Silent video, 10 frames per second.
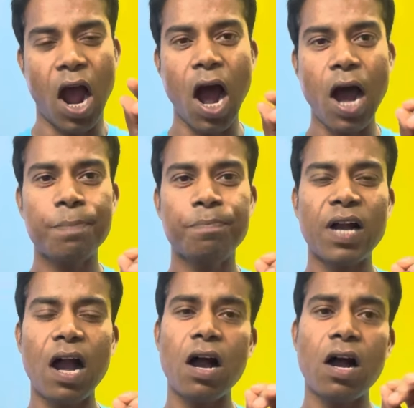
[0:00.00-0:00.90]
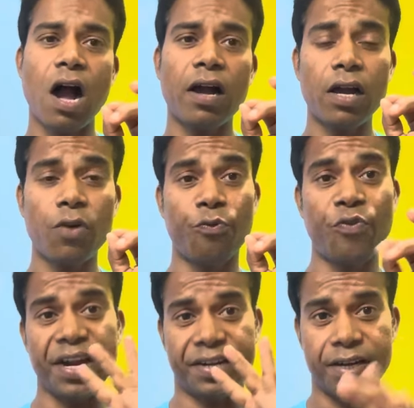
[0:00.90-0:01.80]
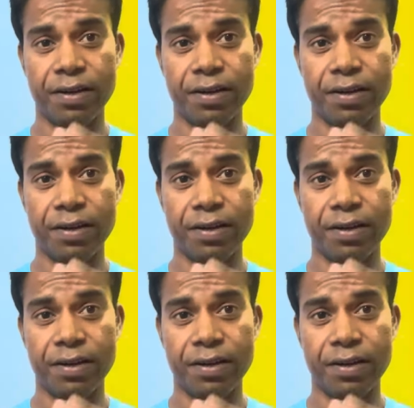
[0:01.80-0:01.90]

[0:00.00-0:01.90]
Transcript: आपका अगर वेट